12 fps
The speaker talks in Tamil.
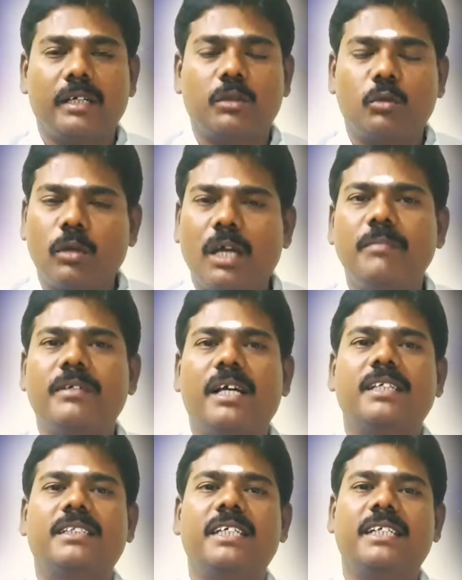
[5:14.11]
துலாம்
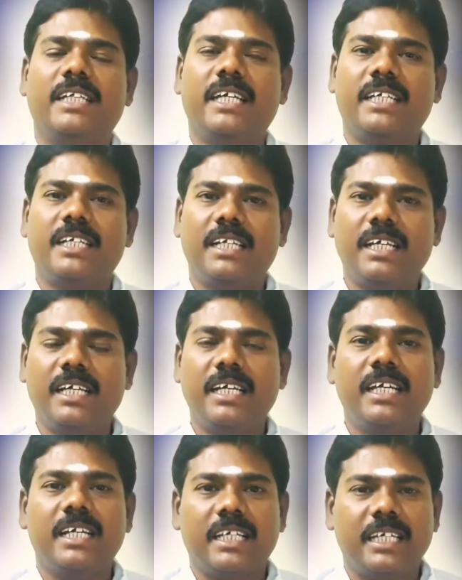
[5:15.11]
ராசி நேர்களே
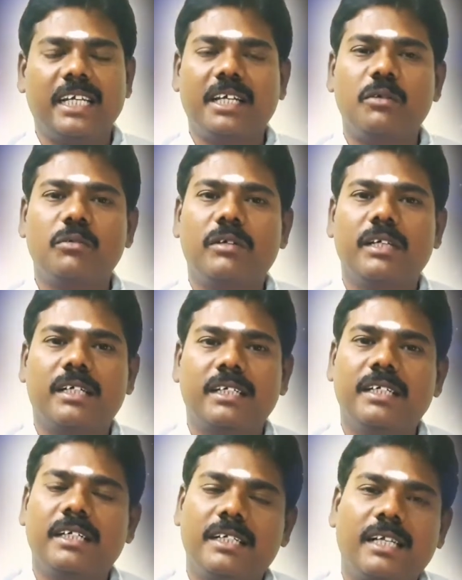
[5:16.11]
இன்னைக்கு உங்களுக்கு